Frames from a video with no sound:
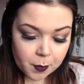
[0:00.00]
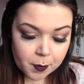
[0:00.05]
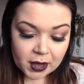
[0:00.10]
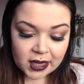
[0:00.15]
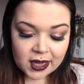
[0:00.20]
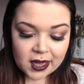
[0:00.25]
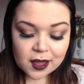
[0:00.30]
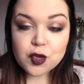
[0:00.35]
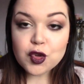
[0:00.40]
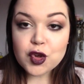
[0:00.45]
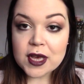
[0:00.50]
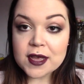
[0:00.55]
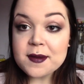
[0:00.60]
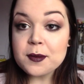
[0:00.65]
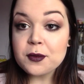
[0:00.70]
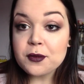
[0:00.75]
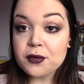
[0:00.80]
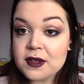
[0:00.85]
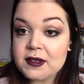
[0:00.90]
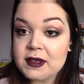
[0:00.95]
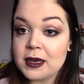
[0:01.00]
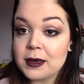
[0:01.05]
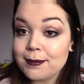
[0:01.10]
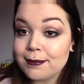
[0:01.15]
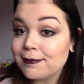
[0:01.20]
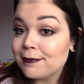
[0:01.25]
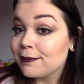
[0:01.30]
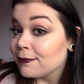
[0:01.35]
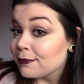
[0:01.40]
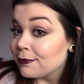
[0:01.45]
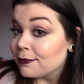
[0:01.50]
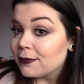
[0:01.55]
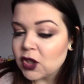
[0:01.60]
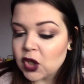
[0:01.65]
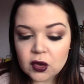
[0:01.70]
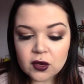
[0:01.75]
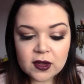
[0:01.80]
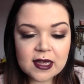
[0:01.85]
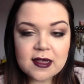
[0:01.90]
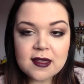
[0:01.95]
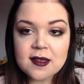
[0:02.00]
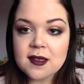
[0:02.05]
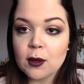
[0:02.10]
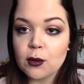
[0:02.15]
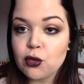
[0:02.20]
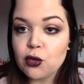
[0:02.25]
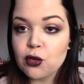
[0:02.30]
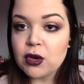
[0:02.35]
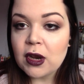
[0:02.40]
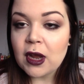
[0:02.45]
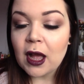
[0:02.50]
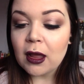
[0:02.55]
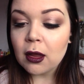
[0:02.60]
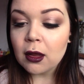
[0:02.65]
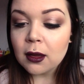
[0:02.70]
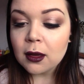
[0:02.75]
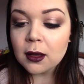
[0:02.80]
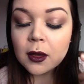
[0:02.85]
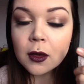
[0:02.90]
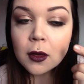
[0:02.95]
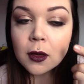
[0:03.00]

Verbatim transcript: Por acaso esqueci-me de fazer. Acontece, é um tutorial.